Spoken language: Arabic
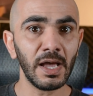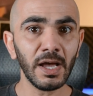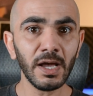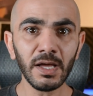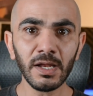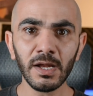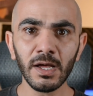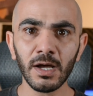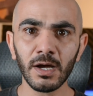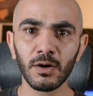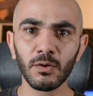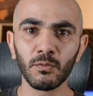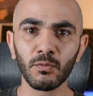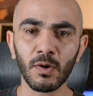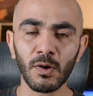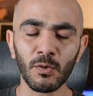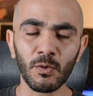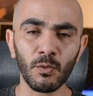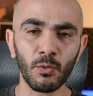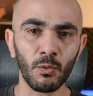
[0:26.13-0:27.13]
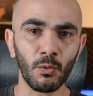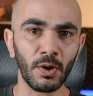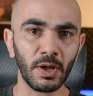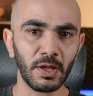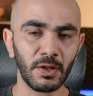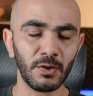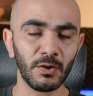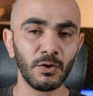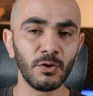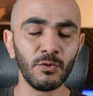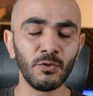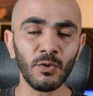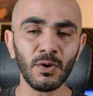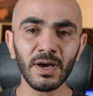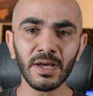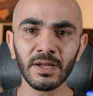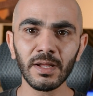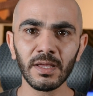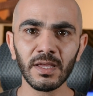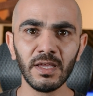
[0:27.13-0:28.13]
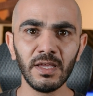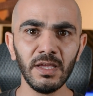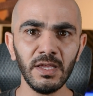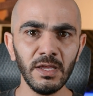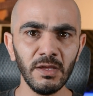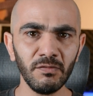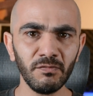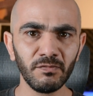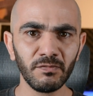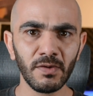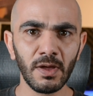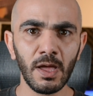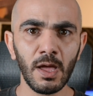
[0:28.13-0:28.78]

ألا وهو إنه أنا كيف